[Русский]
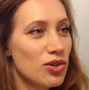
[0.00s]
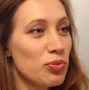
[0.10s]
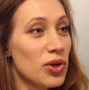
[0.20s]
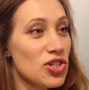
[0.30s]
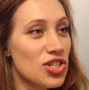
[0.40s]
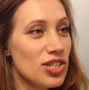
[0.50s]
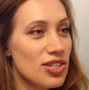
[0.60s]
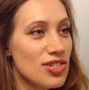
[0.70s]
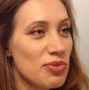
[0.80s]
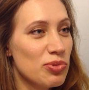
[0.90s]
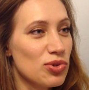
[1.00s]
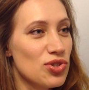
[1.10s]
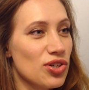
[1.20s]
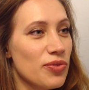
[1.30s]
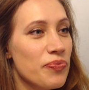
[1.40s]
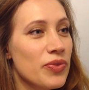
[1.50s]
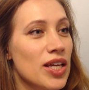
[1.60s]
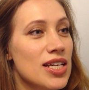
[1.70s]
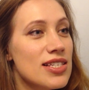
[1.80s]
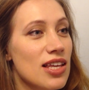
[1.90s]
Упражнение «Заборчик».
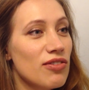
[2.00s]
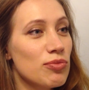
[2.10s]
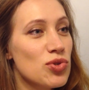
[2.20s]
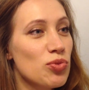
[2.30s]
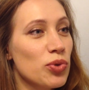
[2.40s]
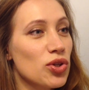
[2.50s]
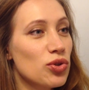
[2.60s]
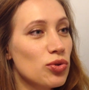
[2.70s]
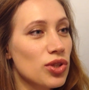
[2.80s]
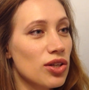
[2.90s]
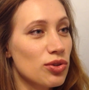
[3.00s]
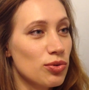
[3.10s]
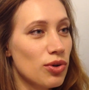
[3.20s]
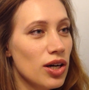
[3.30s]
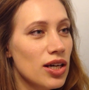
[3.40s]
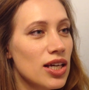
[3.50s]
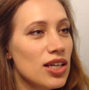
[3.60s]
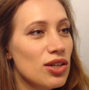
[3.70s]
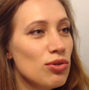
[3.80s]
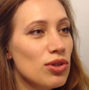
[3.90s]
Ставим зубки друг на друга
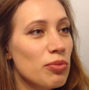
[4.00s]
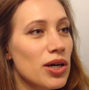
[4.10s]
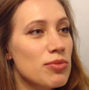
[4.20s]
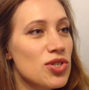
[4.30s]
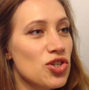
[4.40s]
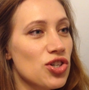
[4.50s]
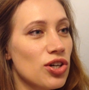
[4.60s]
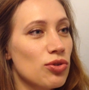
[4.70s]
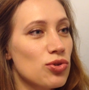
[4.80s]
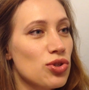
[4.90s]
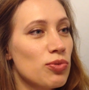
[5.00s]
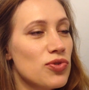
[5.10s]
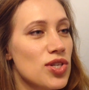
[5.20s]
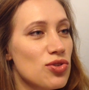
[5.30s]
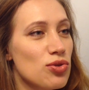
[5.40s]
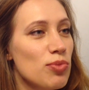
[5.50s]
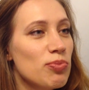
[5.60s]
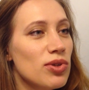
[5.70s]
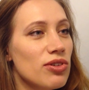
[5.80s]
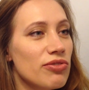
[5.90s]
и улыбаемся широко, чтобы все зубы
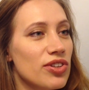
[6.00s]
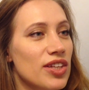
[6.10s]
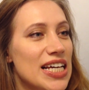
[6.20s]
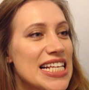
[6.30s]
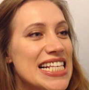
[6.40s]
было видно.